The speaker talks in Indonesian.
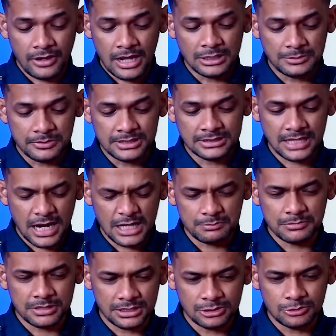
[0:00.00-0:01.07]
Anies Baswedan sangat
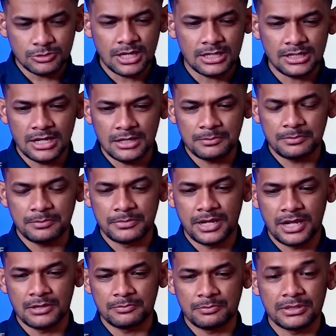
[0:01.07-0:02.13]
menentukan dalam
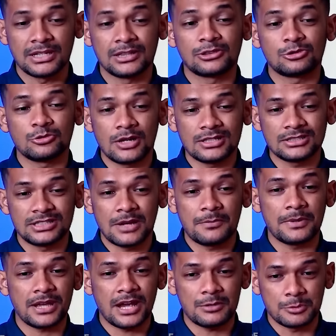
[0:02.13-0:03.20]
dalam penentuan
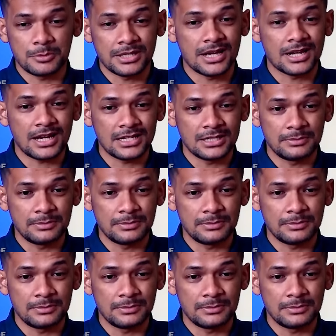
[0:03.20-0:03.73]
siapa yang akan memenangkan di